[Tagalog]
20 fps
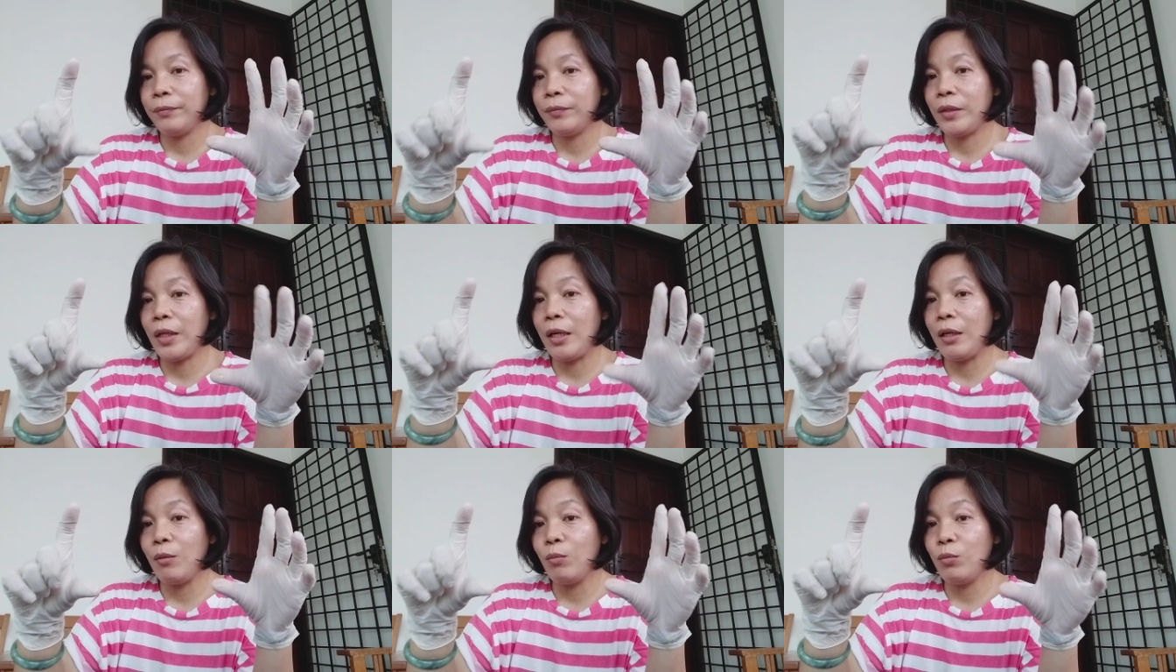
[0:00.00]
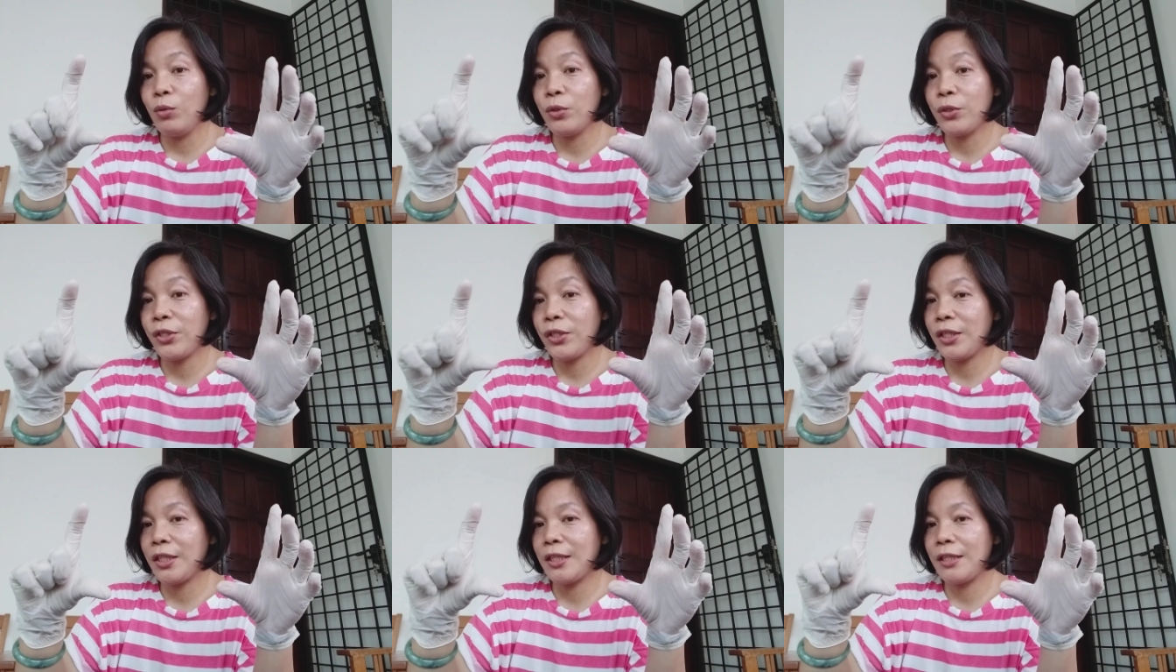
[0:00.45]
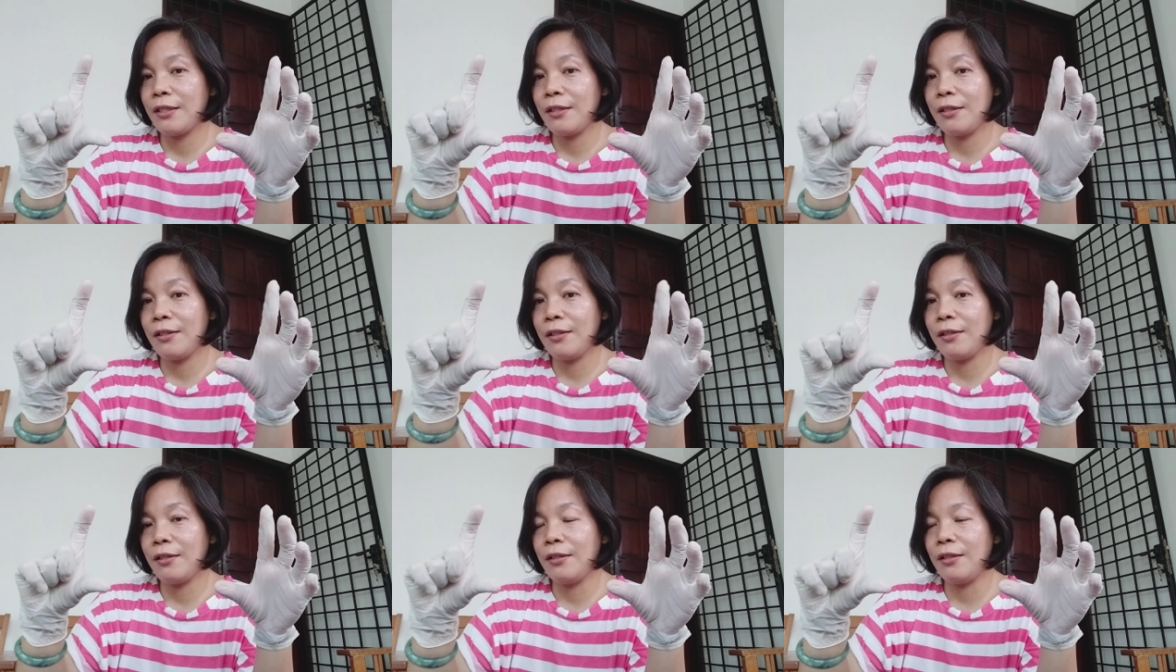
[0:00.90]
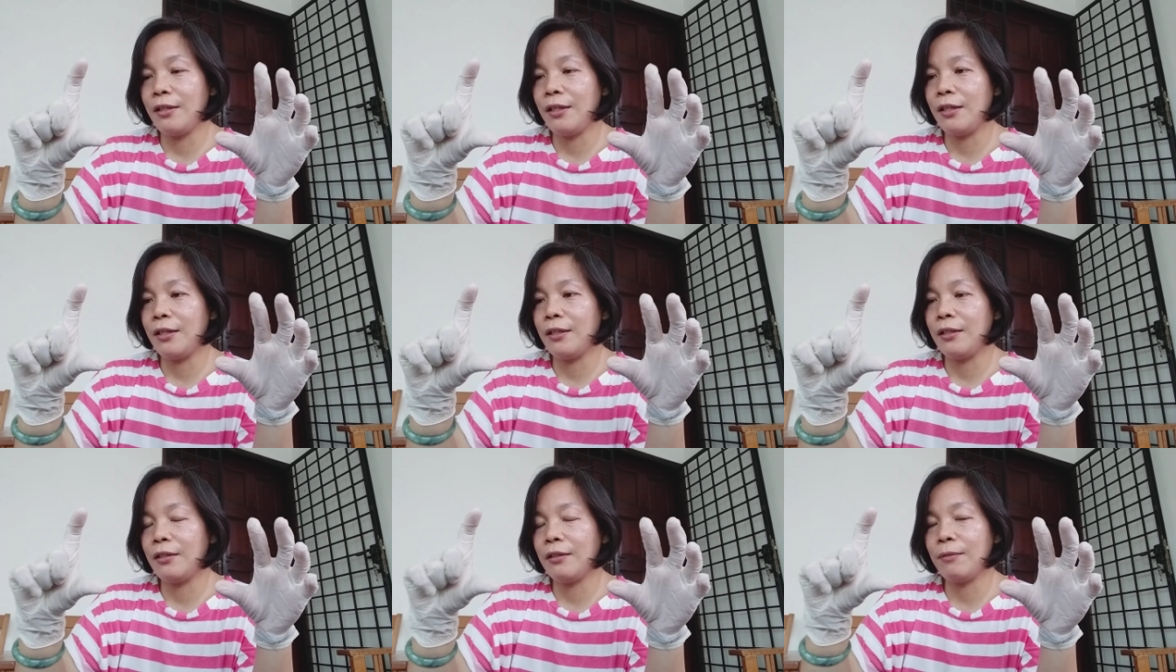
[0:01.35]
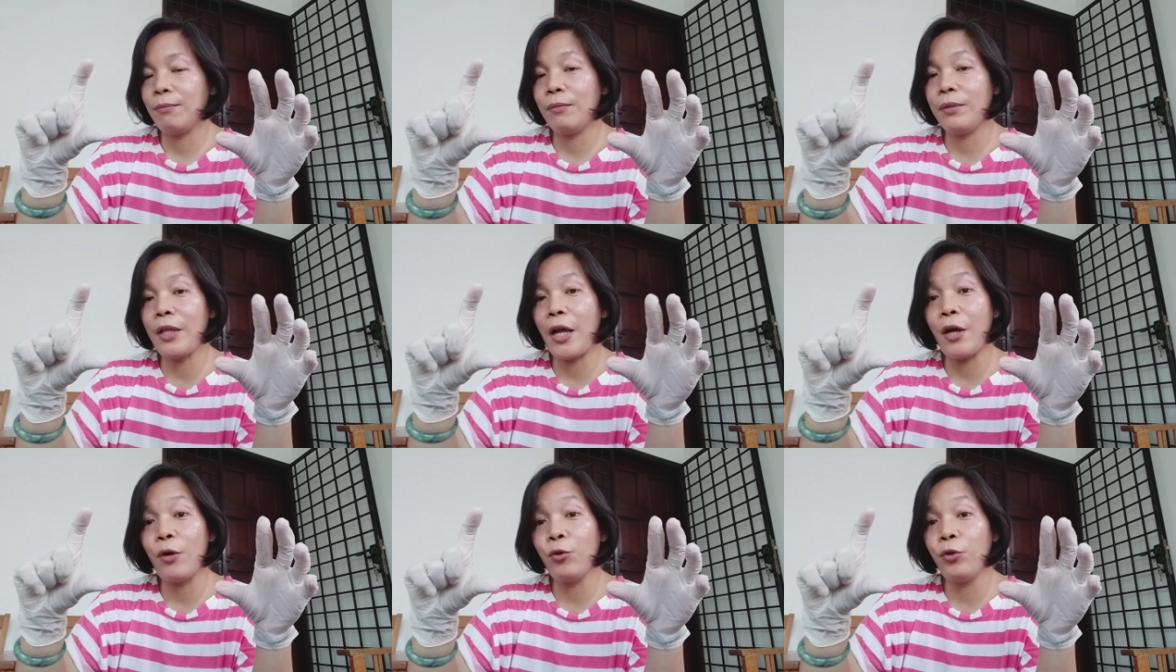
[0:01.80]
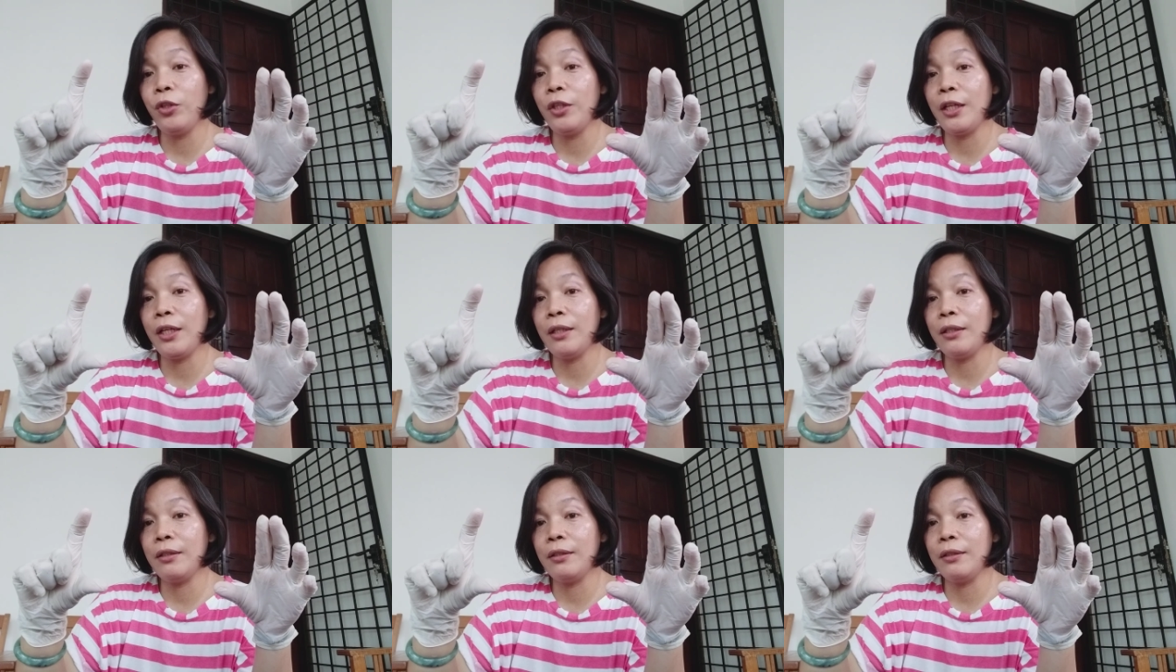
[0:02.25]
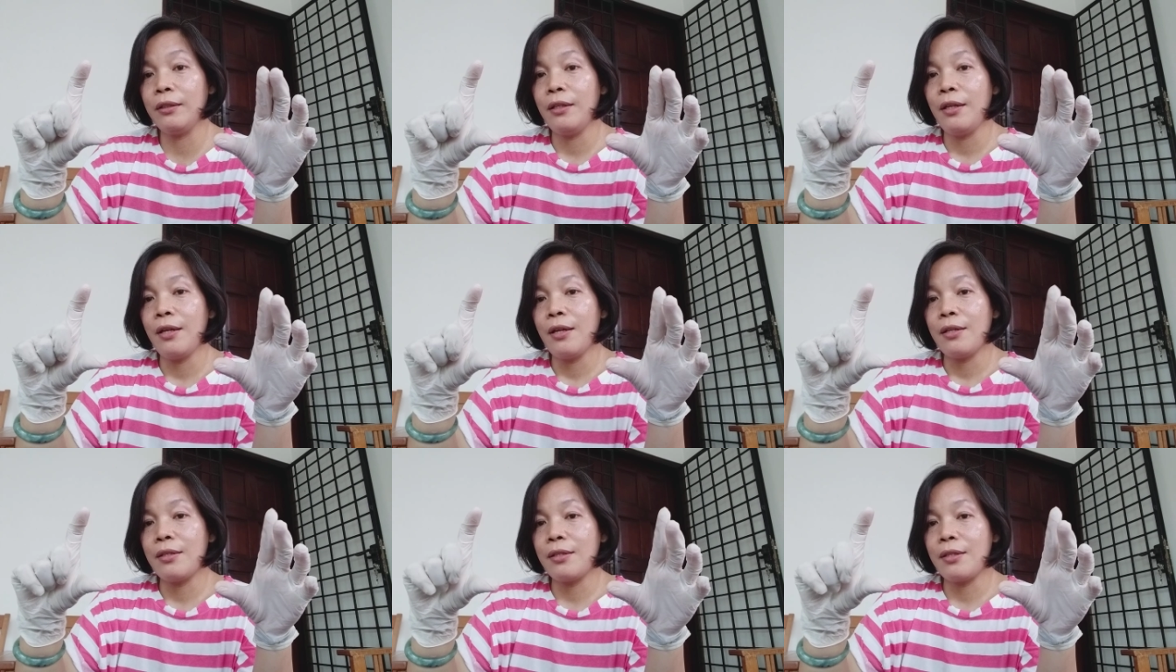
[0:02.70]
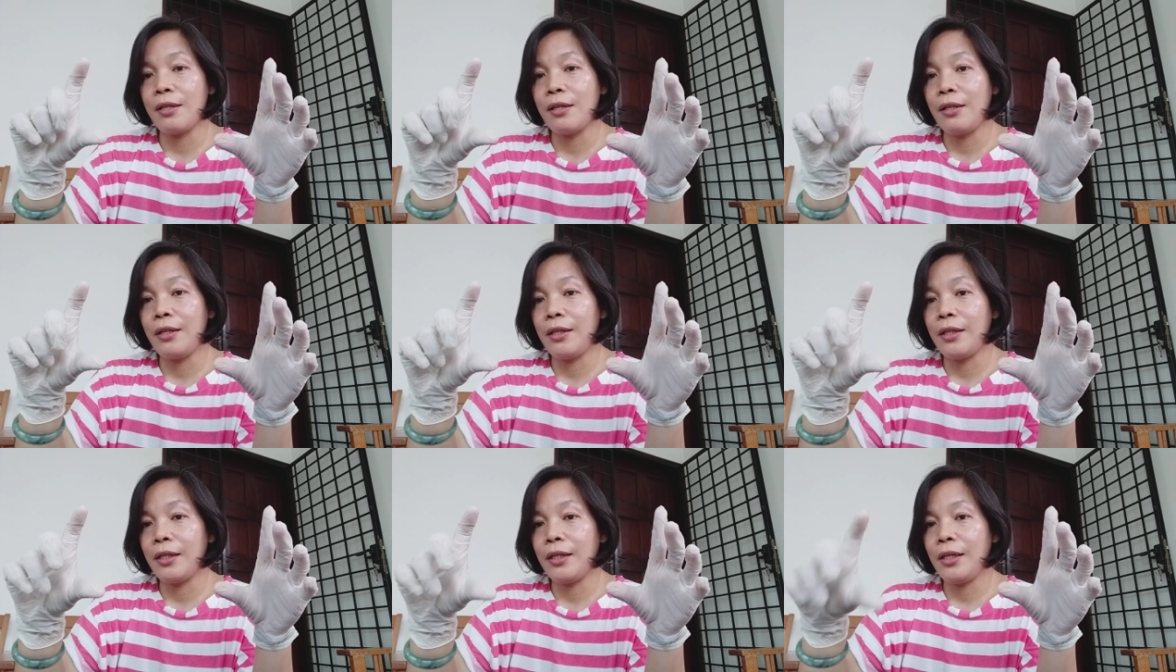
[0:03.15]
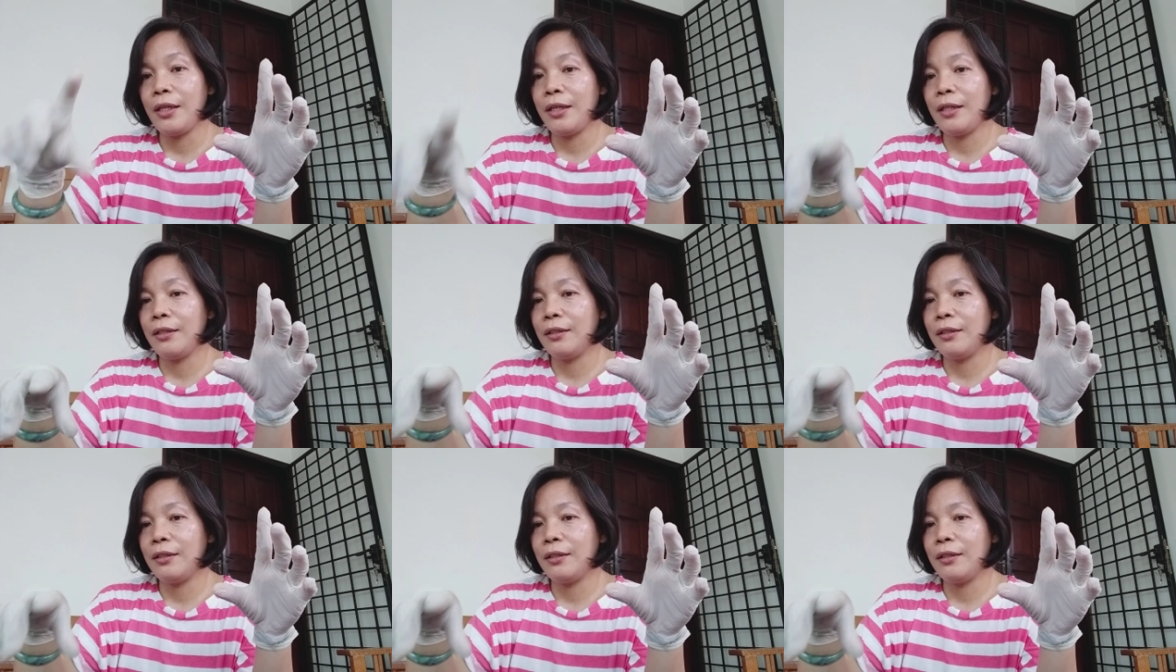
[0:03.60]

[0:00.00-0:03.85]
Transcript: talbos ng dahon ng celery